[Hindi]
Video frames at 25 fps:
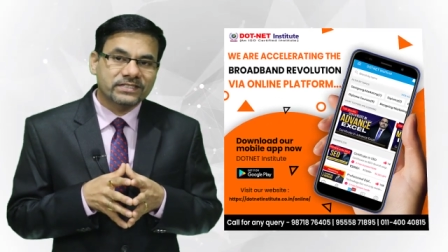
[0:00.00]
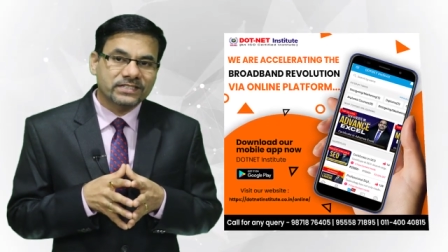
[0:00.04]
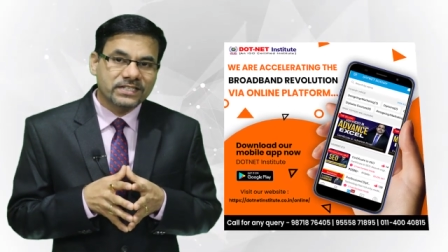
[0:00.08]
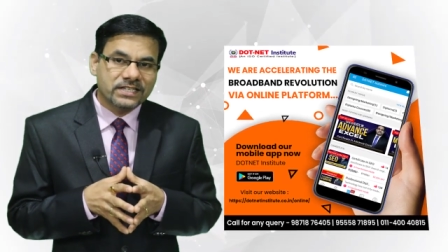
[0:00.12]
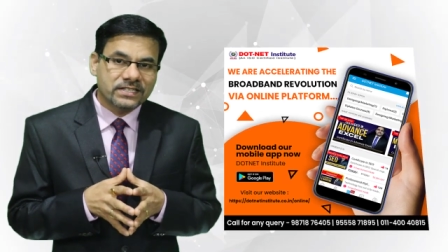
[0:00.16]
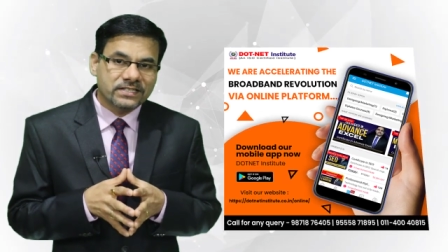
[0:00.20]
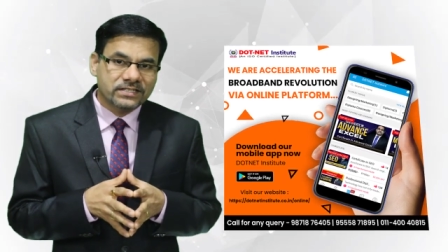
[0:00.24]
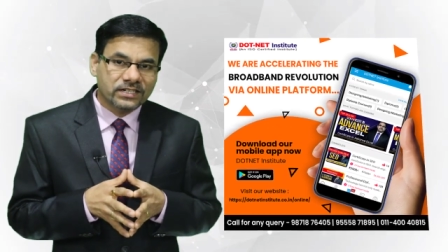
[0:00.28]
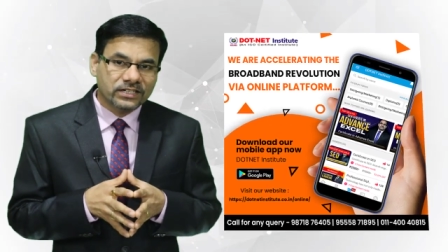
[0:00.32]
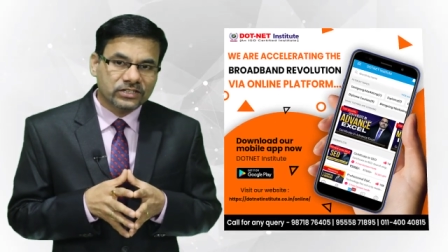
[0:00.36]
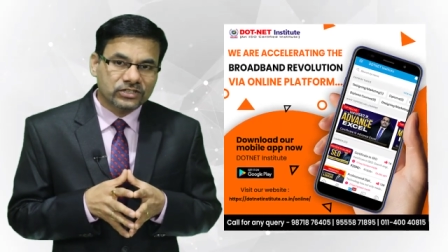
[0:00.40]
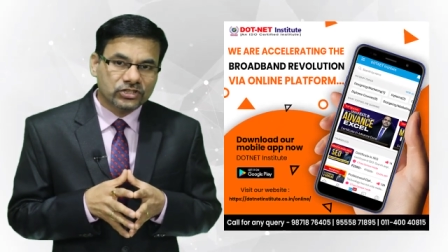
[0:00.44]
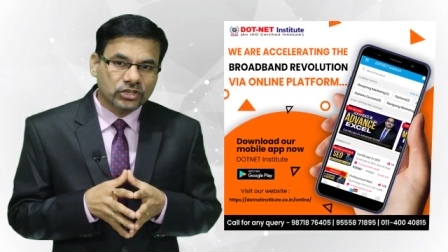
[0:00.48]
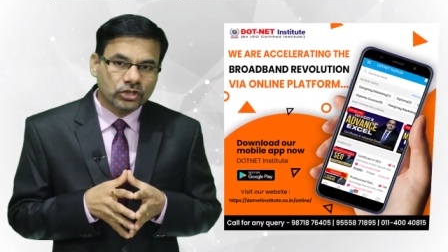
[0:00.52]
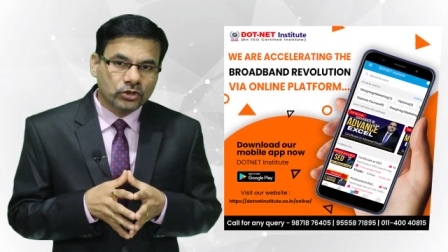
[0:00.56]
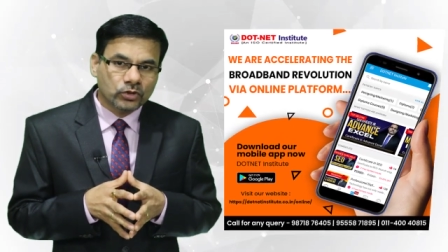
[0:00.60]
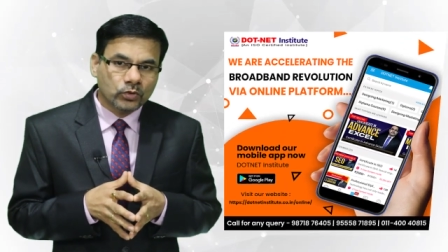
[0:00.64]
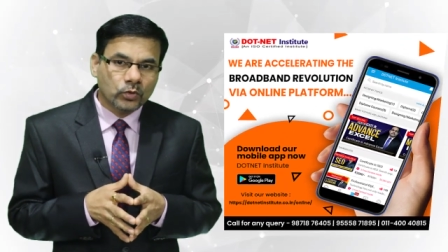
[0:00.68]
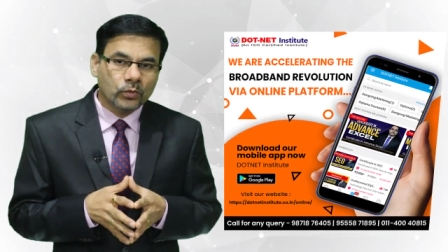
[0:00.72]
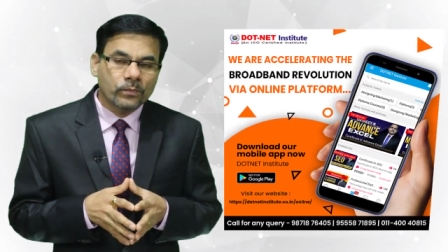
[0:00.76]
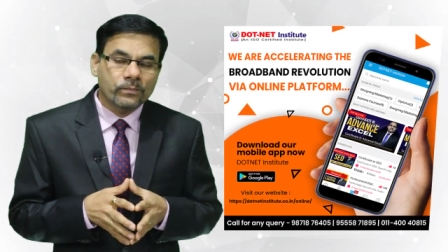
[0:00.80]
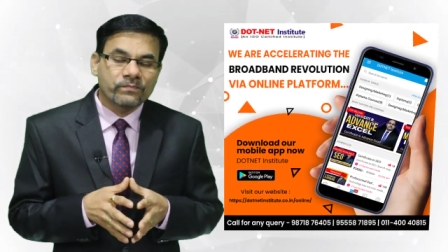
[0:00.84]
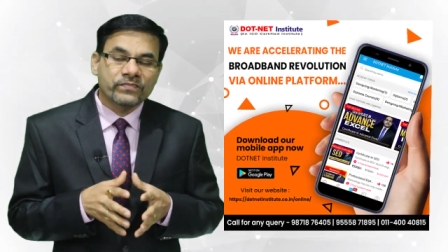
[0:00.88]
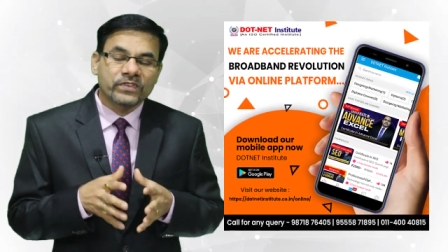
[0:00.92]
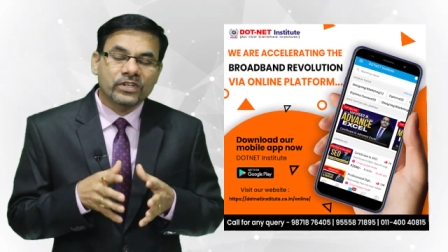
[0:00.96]
सीख सकते
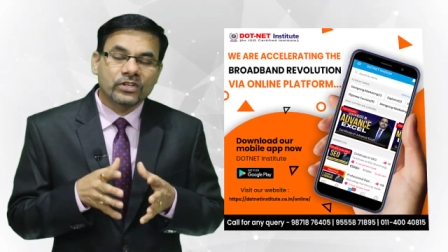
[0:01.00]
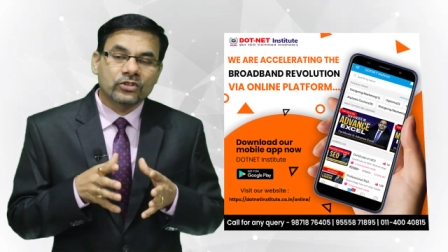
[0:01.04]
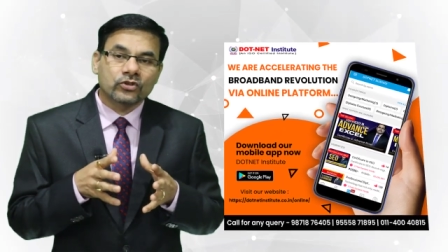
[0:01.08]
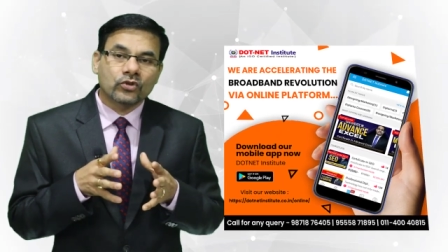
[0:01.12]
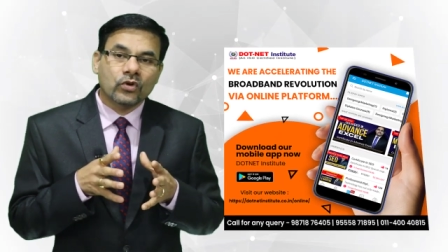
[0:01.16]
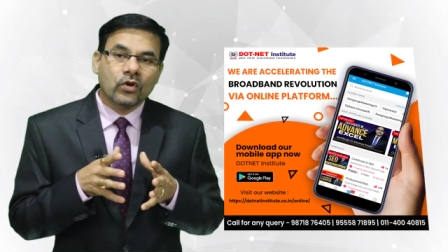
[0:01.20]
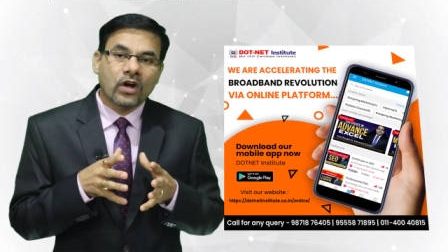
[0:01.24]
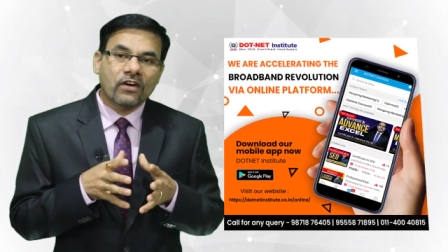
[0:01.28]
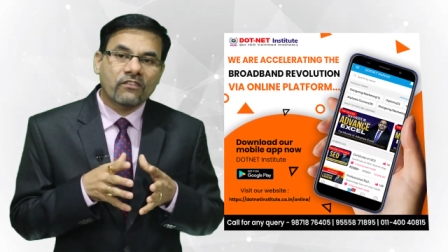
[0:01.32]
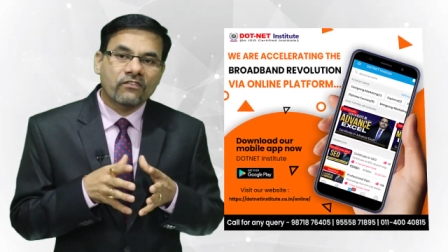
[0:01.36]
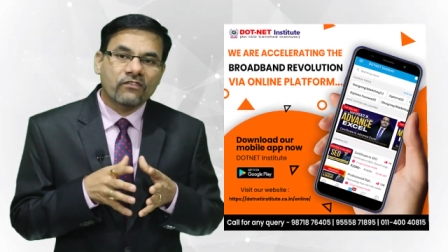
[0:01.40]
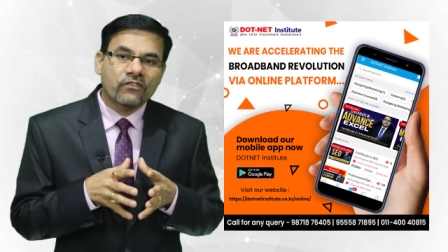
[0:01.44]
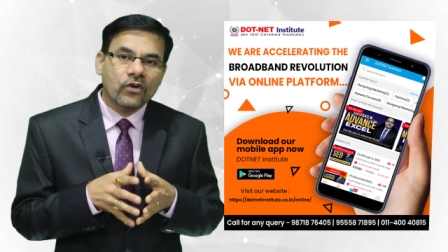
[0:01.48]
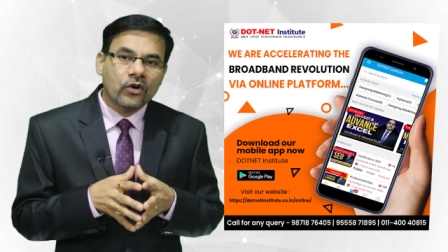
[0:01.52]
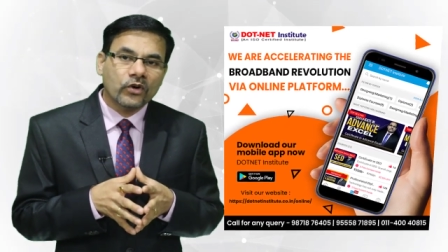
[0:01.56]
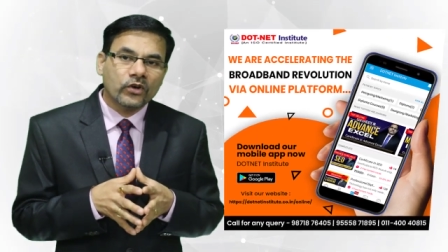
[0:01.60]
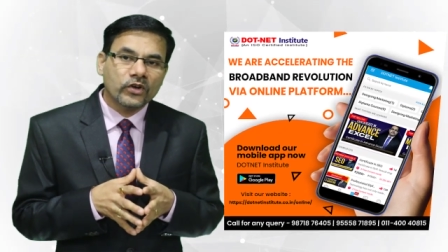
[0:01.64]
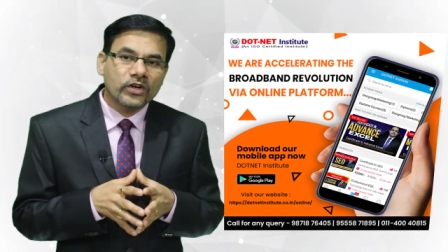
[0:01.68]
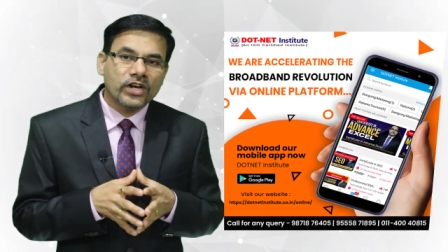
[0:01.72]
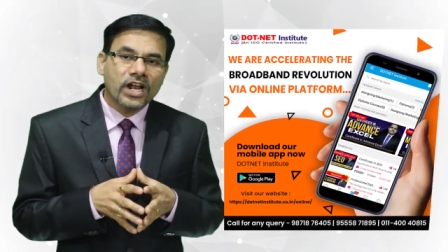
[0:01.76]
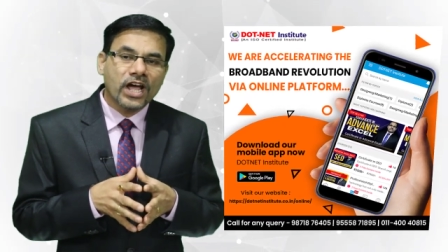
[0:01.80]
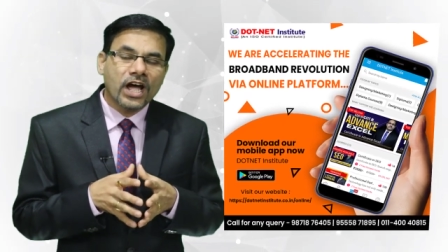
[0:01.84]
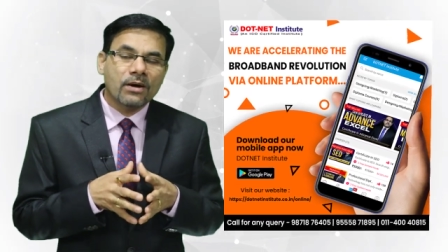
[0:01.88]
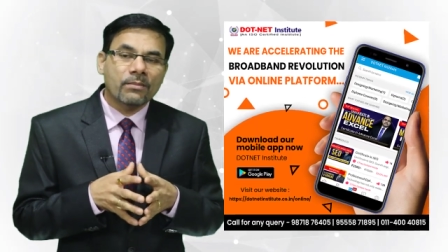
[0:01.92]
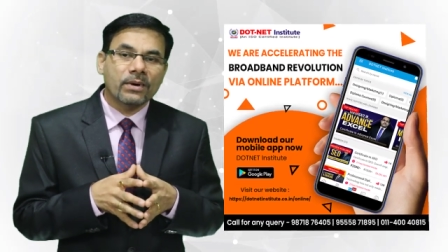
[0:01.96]
हो तो आप
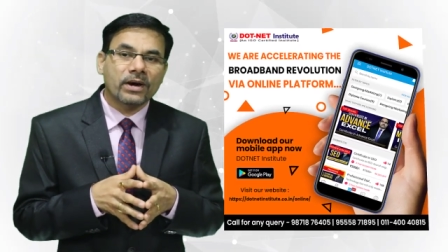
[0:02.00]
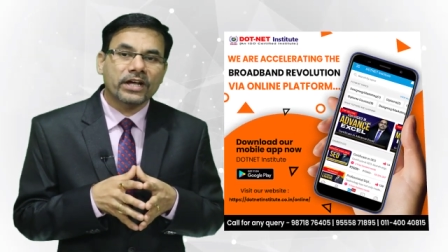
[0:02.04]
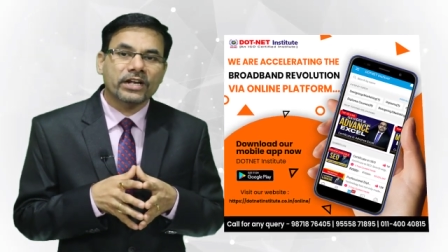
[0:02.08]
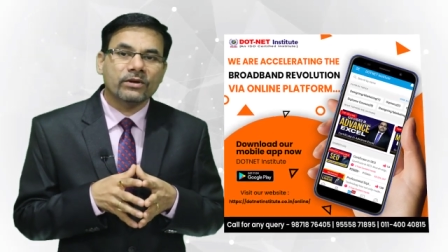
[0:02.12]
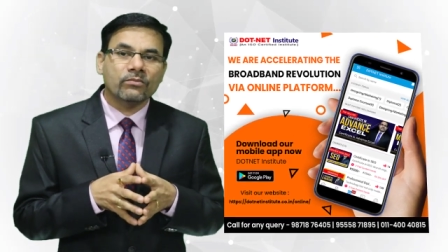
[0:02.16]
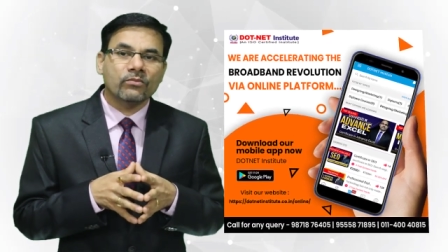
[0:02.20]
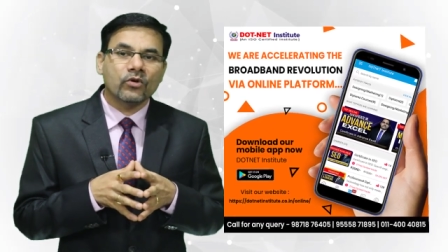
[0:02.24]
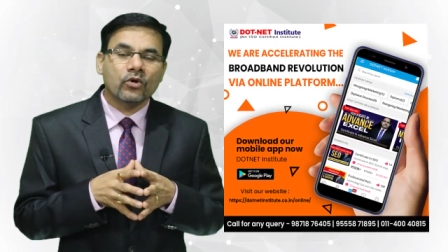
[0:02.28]
फौरन हमारे